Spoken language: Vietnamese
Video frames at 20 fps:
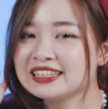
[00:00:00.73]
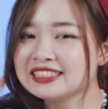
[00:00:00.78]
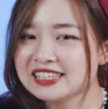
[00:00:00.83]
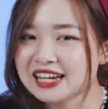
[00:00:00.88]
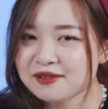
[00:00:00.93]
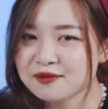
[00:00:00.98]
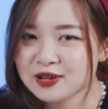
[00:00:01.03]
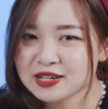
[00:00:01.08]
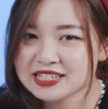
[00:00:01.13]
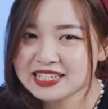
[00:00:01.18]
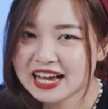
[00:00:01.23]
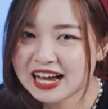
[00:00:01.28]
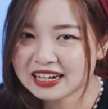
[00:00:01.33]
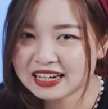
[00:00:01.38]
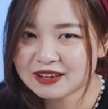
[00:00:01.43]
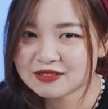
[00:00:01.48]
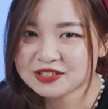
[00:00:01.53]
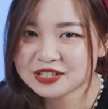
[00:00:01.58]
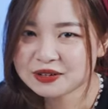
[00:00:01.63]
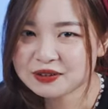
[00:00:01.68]
Chào buổi sáng
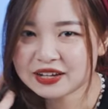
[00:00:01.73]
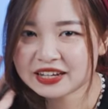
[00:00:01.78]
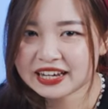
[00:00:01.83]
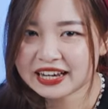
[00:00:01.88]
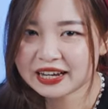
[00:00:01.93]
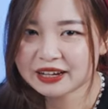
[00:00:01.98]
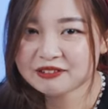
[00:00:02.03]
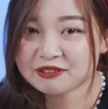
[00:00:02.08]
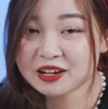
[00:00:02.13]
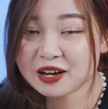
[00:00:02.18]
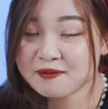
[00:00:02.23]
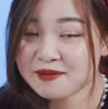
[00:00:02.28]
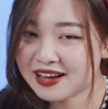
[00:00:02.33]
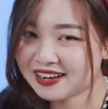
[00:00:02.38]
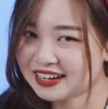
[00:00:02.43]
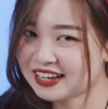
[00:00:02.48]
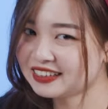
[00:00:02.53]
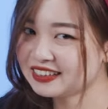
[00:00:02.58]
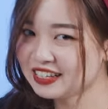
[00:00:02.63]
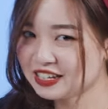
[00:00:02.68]
năm cho anh em, các
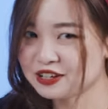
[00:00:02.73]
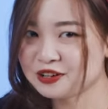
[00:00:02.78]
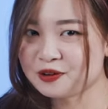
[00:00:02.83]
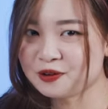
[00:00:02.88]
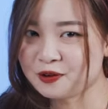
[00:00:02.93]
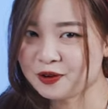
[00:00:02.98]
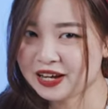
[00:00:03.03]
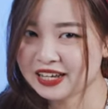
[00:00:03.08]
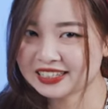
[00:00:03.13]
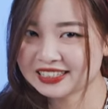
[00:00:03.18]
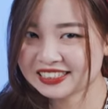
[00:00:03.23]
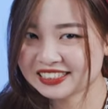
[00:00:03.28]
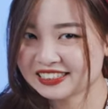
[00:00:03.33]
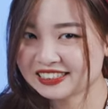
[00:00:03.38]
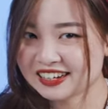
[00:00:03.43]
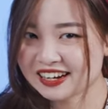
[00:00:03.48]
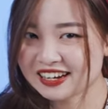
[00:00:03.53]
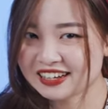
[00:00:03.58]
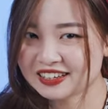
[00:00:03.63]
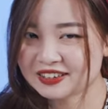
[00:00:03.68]
bạn đã tỉnh ngủ hết
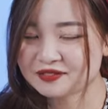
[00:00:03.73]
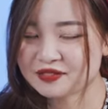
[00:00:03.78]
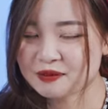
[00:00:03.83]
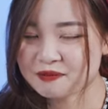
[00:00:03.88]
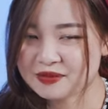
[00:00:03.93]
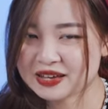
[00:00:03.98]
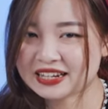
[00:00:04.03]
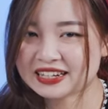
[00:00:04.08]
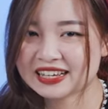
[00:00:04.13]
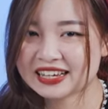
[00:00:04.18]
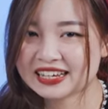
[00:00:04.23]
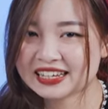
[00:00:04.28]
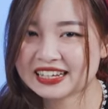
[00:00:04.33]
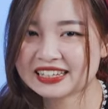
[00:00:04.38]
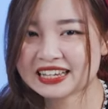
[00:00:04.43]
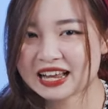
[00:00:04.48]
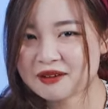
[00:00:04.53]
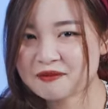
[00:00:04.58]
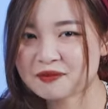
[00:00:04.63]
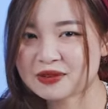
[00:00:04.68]
chưa? Và mình đây,
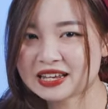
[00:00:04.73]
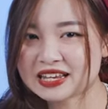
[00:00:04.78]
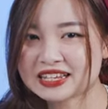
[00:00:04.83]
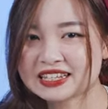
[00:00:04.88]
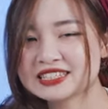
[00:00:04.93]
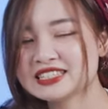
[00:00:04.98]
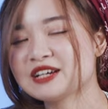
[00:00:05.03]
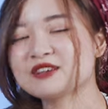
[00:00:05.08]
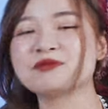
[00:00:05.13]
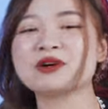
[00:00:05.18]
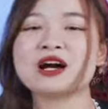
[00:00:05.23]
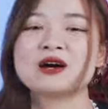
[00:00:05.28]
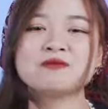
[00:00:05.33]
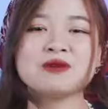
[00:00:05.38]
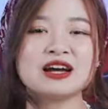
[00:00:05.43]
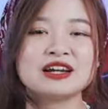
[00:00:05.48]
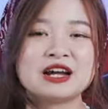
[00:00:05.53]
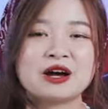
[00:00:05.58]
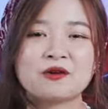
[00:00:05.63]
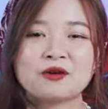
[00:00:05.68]
Nami, chào mừng các
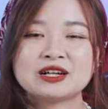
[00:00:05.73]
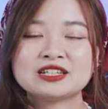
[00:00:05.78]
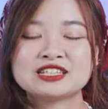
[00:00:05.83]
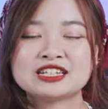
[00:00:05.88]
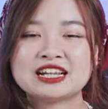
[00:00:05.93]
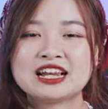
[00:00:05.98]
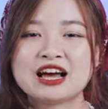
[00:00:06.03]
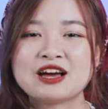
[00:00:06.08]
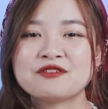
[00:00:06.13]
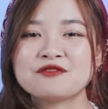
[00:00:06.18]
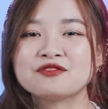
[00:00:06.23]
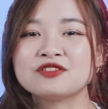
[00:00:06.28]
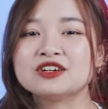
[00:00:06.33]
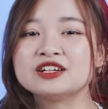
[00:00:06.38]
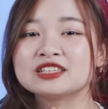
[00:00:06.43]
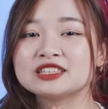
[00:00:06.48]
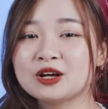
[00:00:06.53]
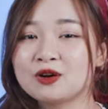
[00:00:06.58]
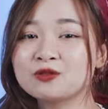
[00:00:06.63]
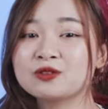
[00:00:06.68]
bạn đã quay trở lại
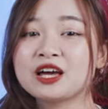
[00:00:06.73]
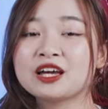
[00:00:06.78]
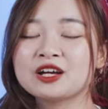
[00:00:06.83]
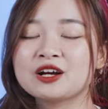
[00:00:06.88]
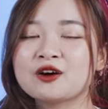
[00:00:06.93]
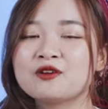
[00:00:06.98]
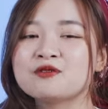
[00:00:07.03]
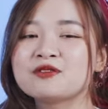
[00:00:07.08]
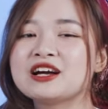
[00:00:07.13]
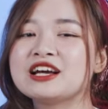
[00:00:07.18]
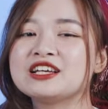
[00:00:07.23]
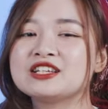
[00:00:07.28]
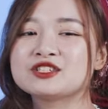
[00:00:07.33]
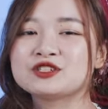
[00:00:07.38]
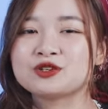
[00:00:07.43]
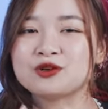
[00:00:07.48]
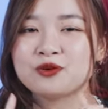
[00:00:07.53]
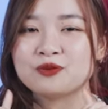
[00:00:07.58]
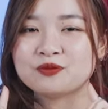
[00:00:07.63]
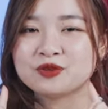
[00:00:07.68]
với Tâu Nhanh Công Nghệ
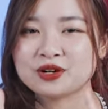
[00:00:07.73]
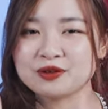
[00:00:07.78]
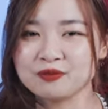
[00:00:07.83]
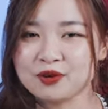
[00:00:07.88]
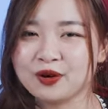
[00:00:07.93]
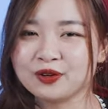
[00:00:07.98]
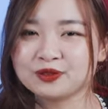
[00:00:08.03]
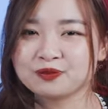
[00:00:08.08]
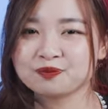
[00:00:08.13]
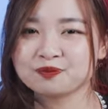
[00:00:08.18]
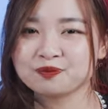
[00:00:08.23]
số mười một.